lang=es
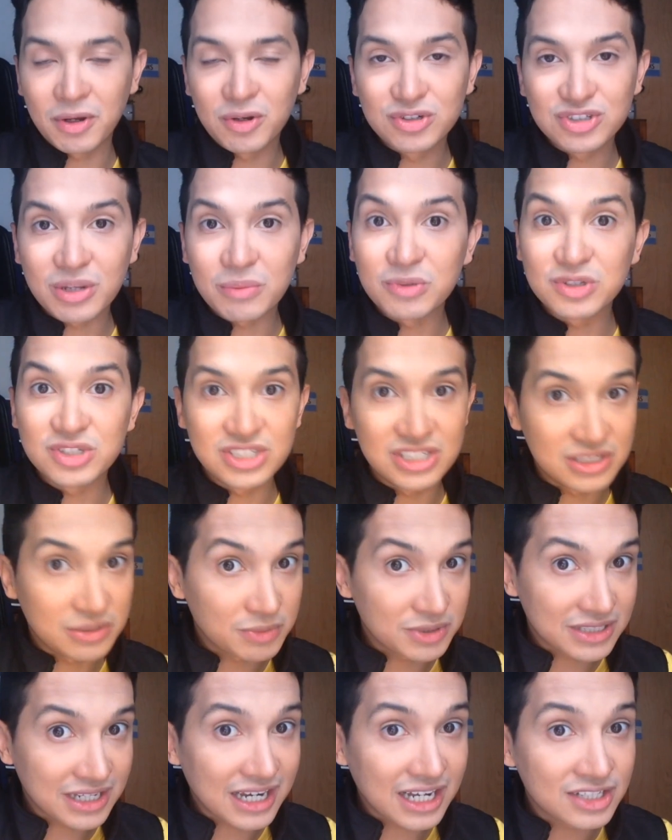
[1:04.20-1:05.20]
me gusta
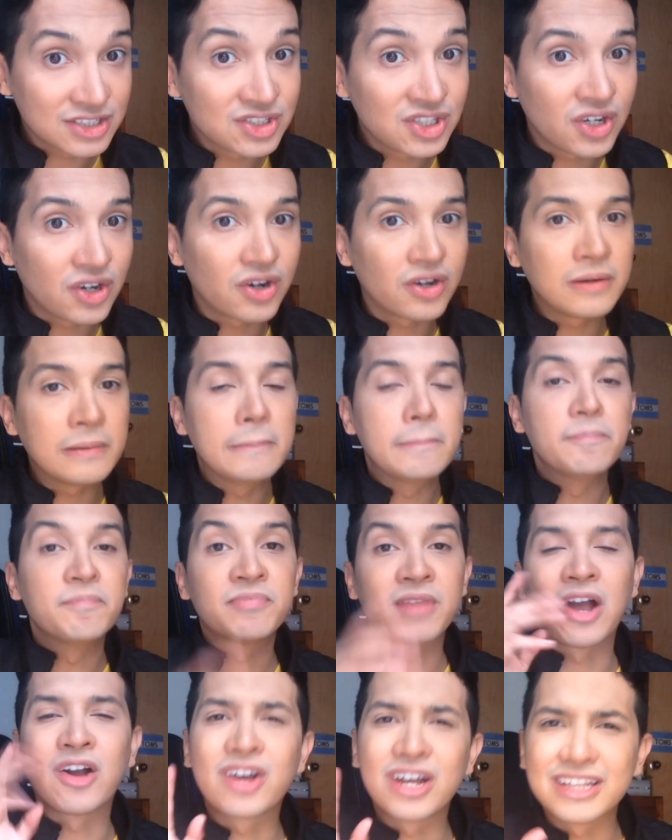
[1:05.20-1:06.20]
muchísimo esa canción,
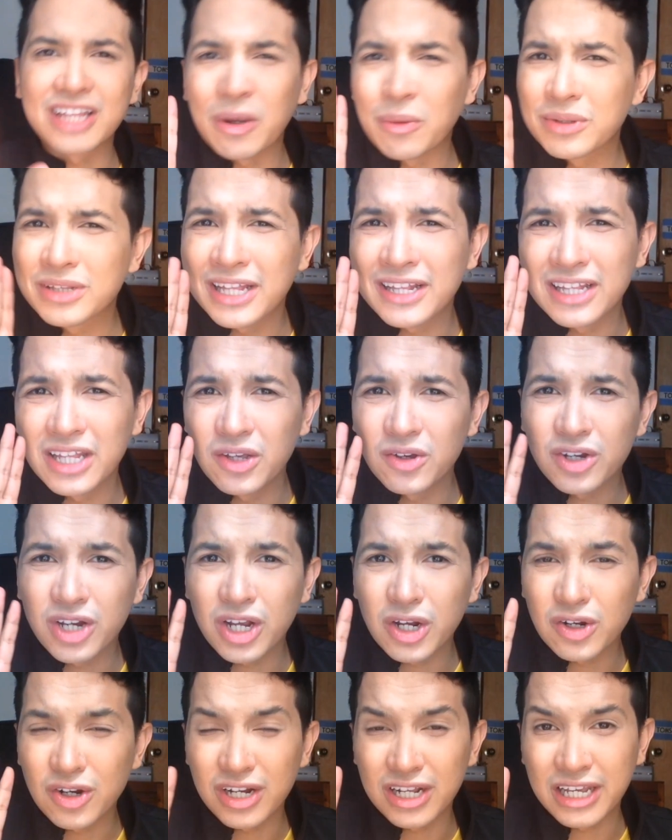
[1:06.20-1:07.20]
aunque tengo entendido
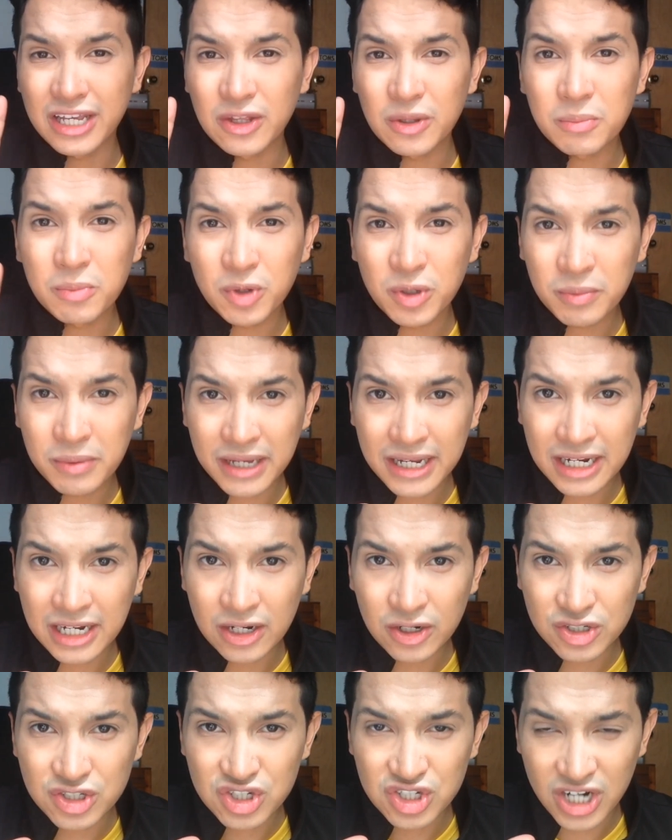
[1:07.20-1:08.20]
que no le ha ido muy bien
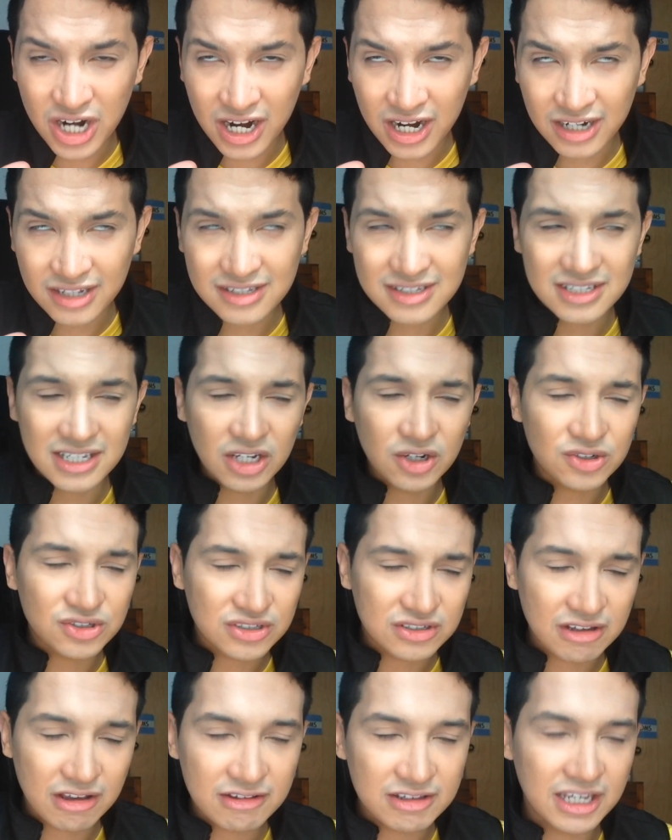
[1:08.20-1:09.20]
en los charts y
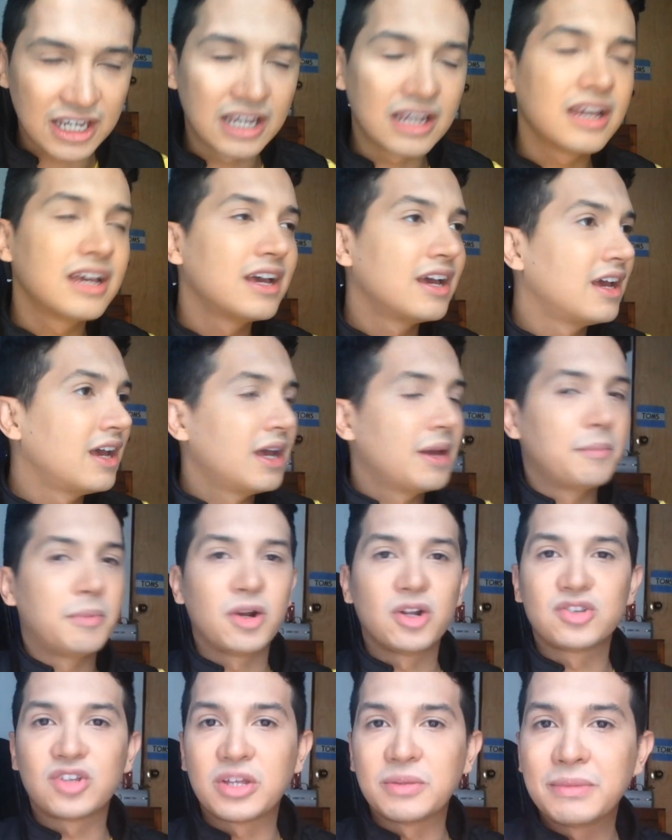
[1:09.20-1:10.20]
cosas así.
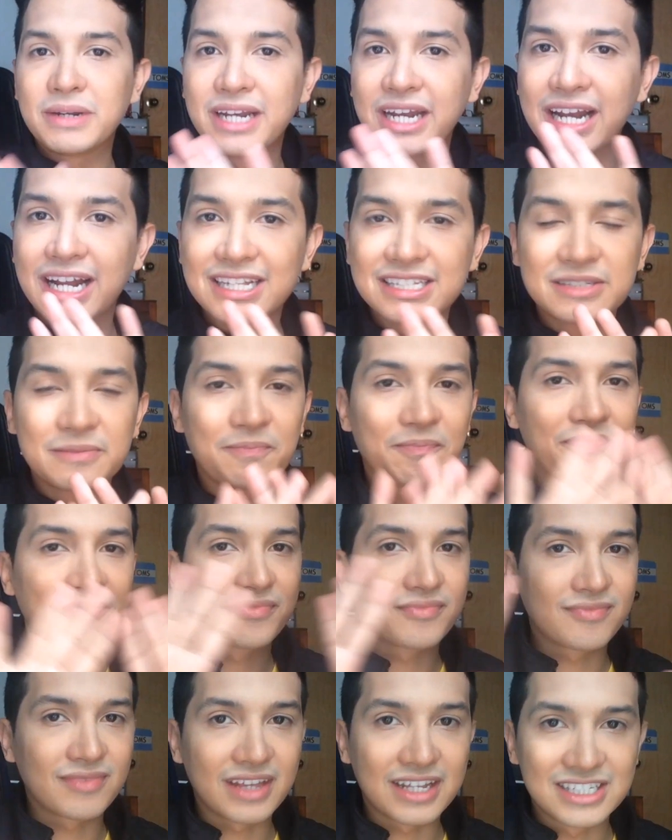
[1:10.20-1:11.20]
Pero de todas maneras,
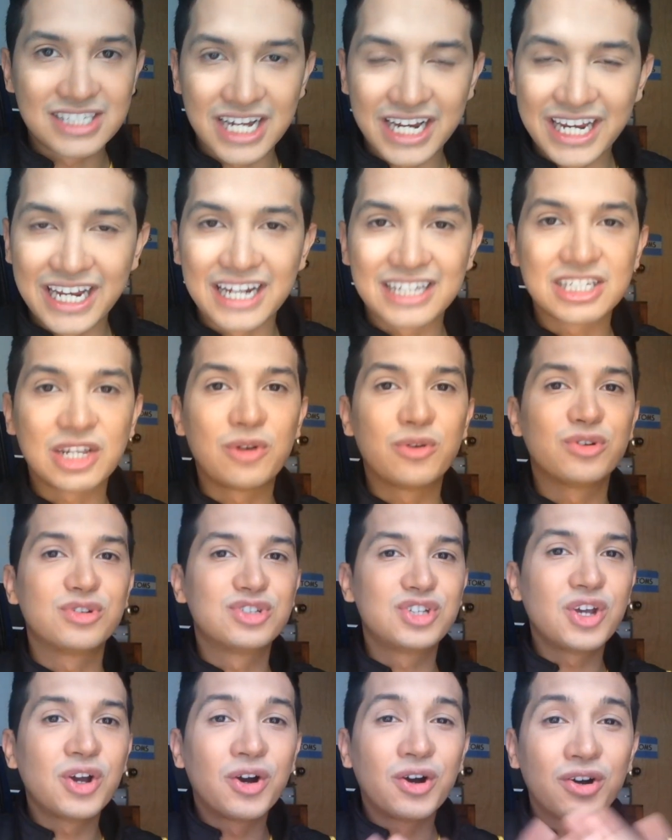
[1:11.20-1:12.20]
Shakira se
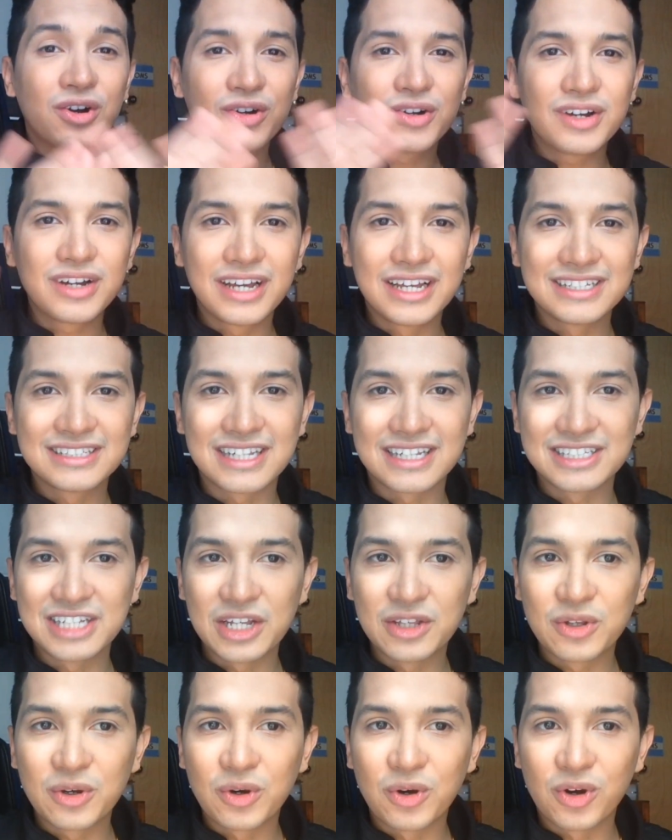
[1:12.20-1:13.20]
lució, está
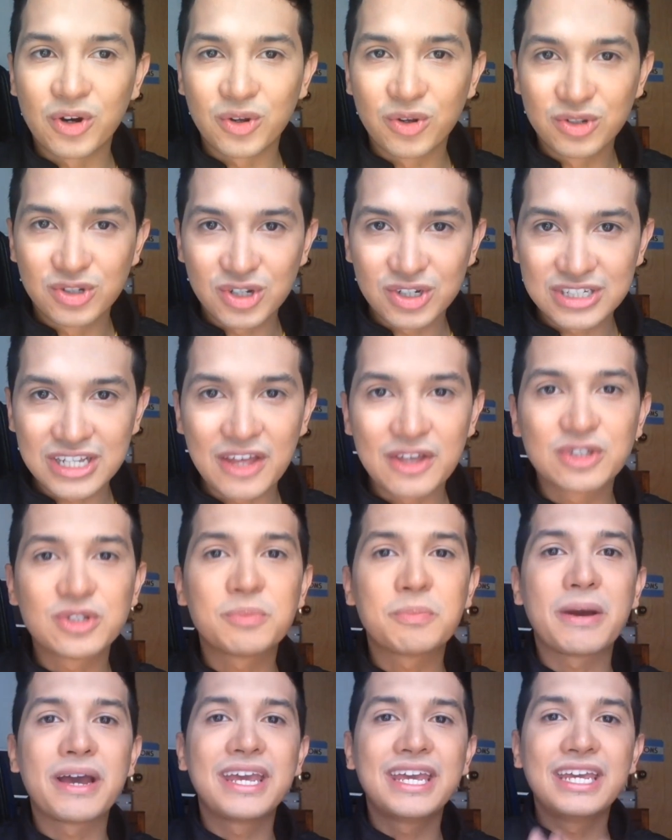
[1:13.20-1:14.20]
siendo orgullosa de
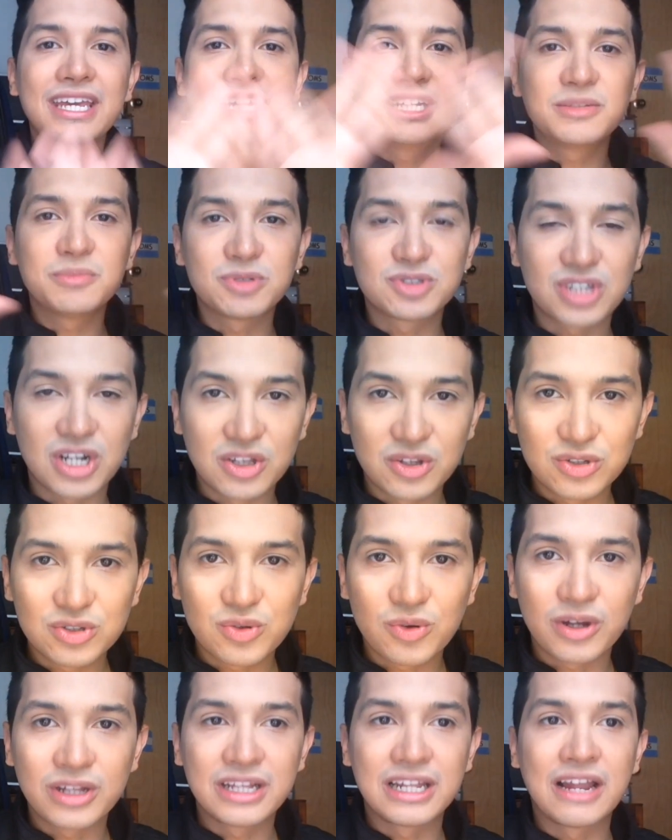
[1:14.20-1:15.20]
su país, mostrando
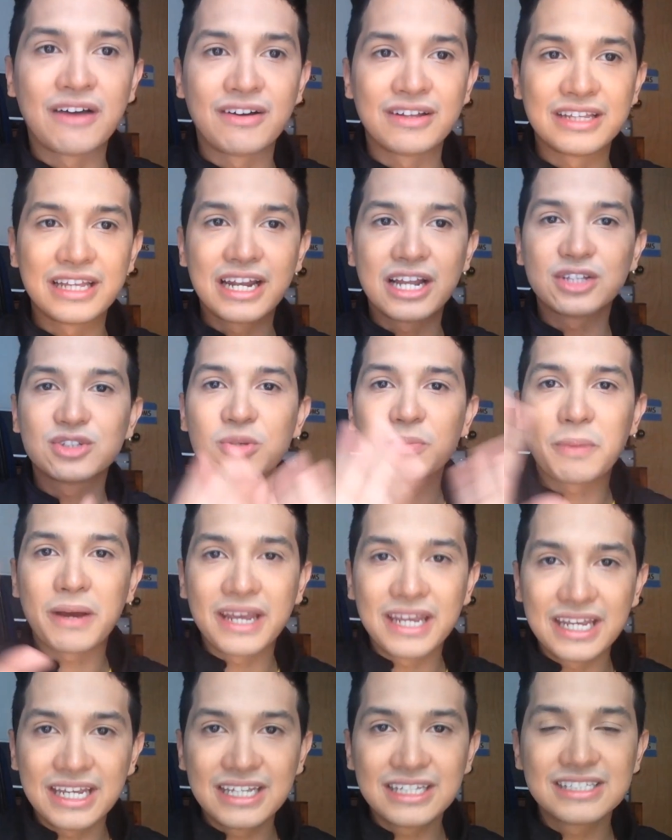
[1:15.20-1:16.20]
la bandera de su
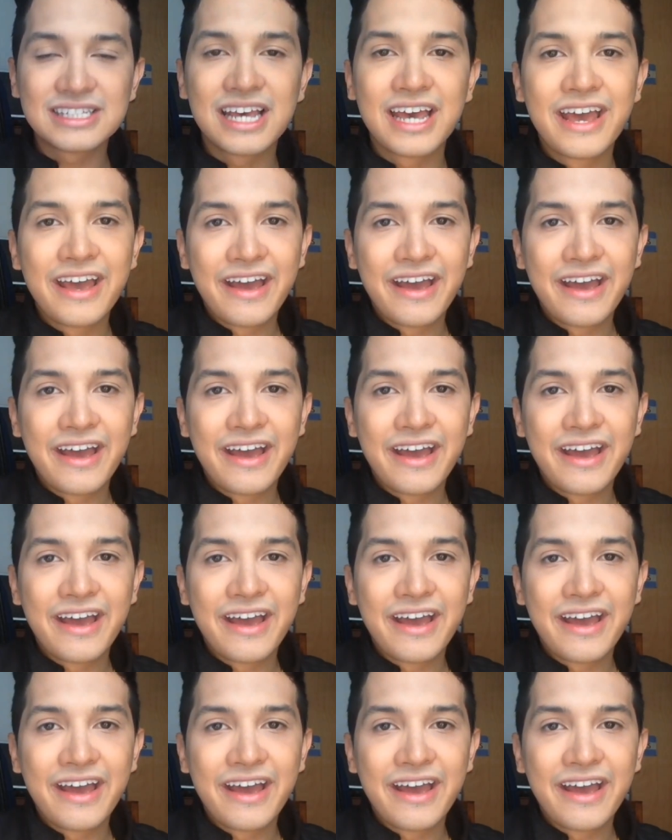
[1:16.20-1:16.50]
país